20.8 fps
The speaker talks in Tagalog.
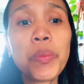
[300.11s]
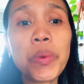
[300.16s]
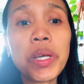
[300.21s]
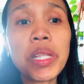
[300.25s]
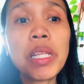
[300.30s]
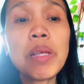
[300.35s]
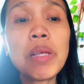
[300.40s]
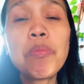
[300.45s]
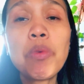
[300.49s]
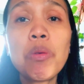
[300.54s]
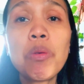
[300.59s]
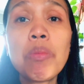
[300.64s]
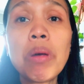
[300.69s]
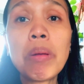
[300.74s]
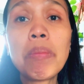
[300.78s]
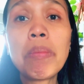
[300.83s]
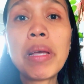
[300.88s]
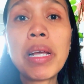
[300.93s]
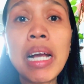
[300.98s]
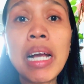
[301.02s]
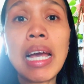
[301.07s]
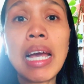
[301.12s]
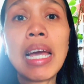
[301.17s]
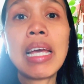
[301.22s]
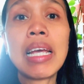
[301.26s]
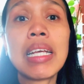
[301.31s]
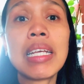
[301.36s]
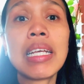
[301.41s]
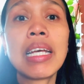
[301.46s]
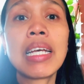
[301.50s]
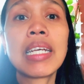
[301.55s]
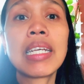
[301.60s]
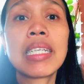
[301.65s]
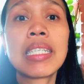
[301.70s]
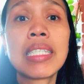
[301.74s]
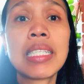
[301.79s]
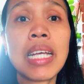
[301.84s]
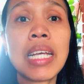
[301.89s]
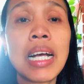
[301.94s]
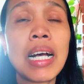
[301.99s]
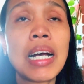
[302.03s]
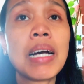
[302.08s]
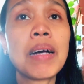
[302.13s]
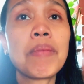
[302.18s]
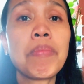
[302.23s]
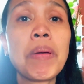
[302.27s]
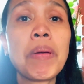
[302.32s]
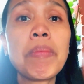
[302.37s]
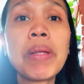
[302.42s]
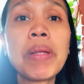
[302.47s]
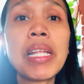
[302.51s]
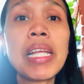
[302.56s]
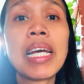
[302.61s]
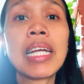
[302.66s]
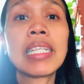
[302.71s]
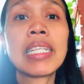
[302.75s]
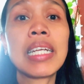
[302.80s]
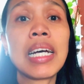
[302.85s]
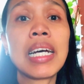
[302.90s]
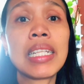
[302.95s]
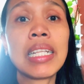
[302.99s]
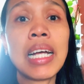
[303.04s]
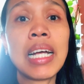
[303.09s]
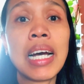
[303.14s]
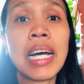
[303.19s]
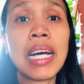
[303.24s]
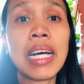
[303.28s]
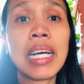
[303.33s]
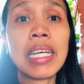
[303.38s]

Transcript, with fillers: pwede pong magbigay sa pamilya na na